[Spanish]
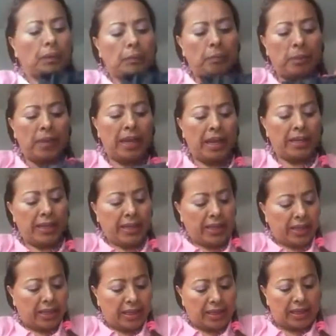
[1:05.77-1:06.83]

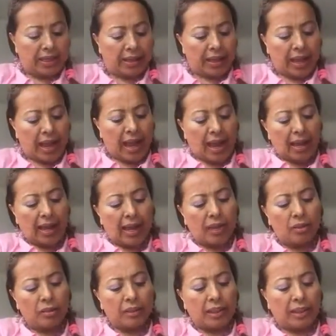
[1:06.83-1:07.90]
viene
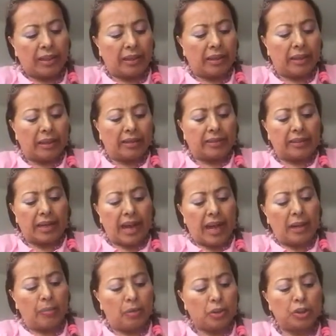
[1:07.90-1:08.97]
acá donde
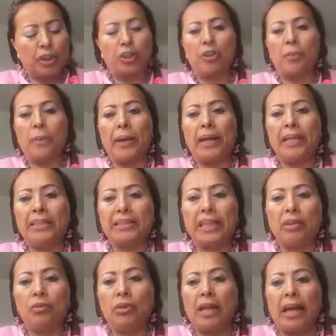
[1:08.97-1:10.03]
trae el bolsillo para el
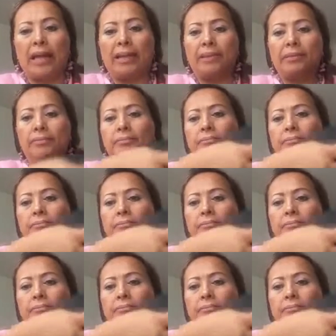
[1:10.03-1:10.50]
celular.